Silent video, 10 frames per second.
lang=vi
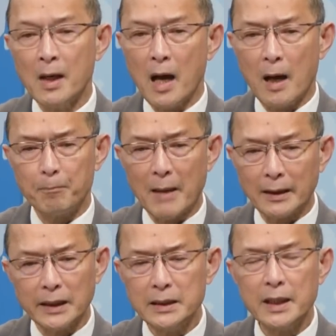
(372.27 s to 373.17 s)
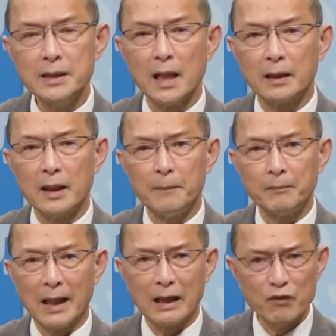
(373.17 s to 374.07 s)
À, bản tin ghi nhận đó
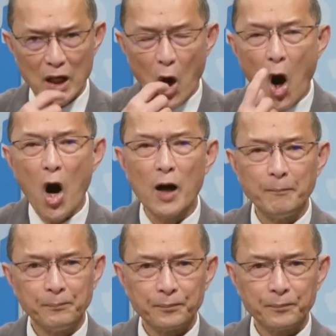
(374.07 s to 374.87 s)
là cái việc ho